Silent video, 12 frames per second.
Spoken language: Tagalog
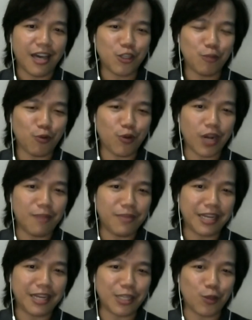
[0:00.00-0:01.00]
At yung
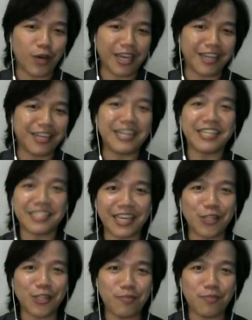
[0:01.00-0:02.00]
programa na ito ay
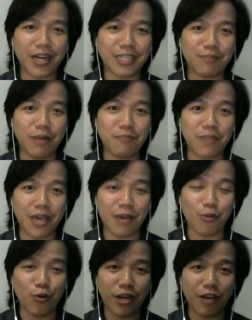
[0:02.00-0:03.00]
idinisenyo para sa mga
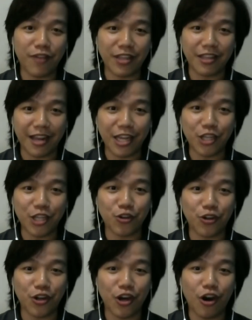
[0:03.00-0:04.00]
miyembro ng
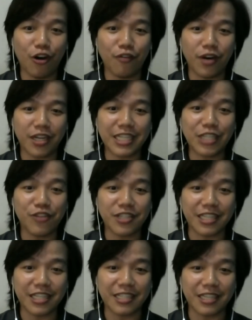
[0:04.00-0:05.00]
Federation of ah, Senior
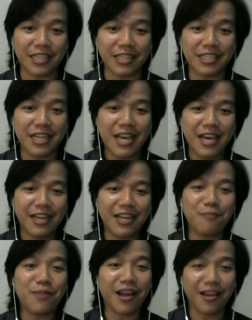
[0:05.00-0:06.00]
Citizens
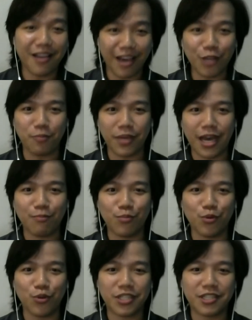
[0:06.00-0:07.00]
ng Barangay UP
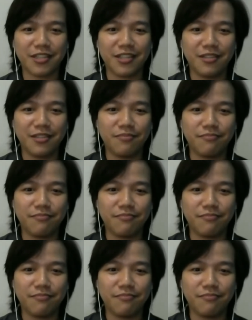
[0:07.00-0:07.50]
Campus